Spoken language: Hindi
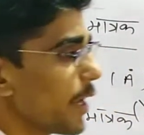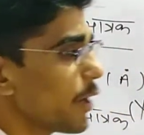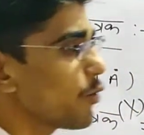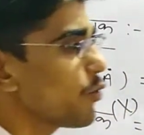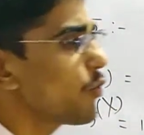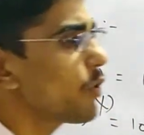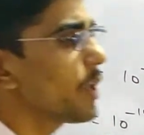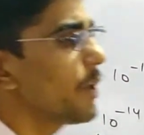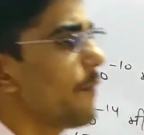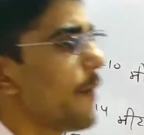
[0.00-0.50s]

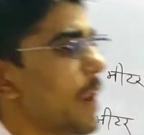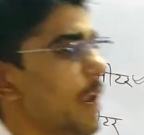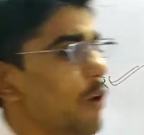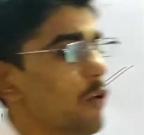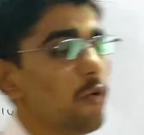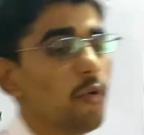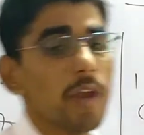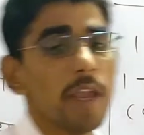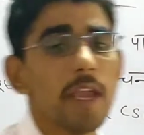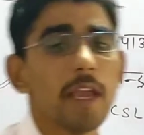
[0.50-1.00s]
एयू की
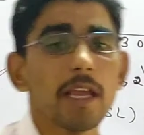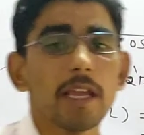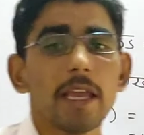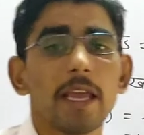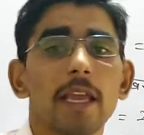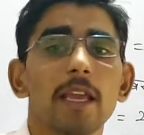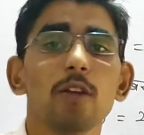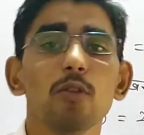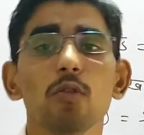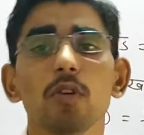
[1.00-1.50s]
वैल्यू एक
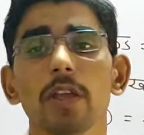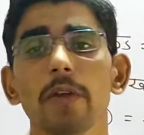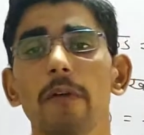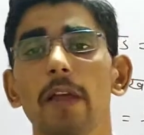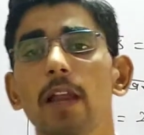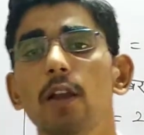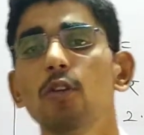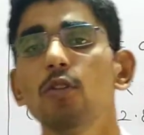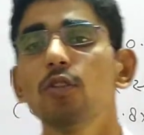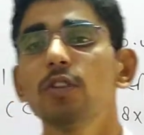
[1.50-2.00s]
एयू की
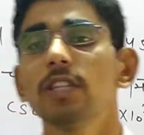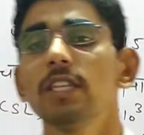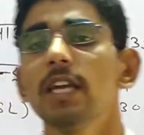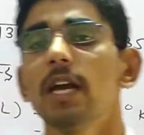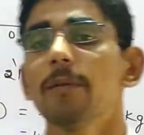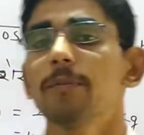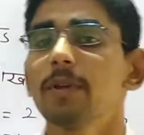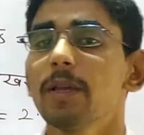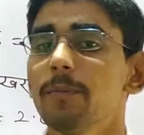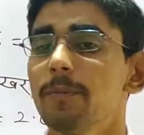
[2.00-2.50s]
वैल्यू होती है
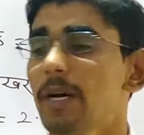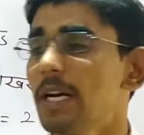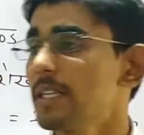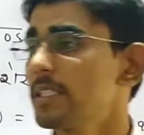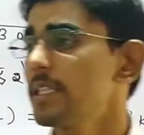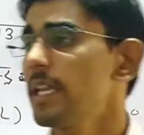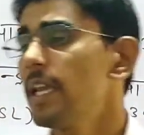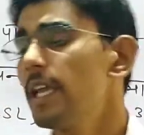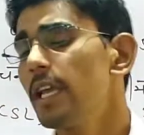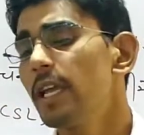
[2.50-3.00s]
आपके
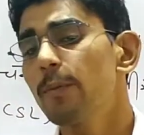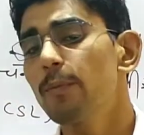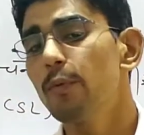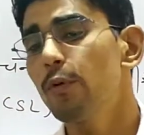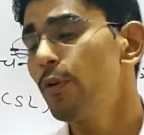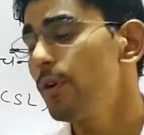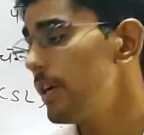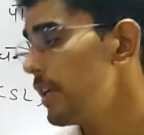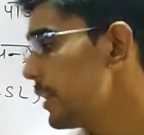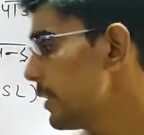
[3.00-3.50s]
पास एक
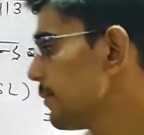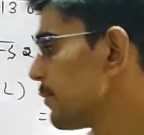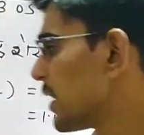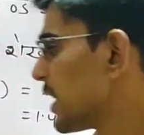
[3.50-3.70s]
पॉइंट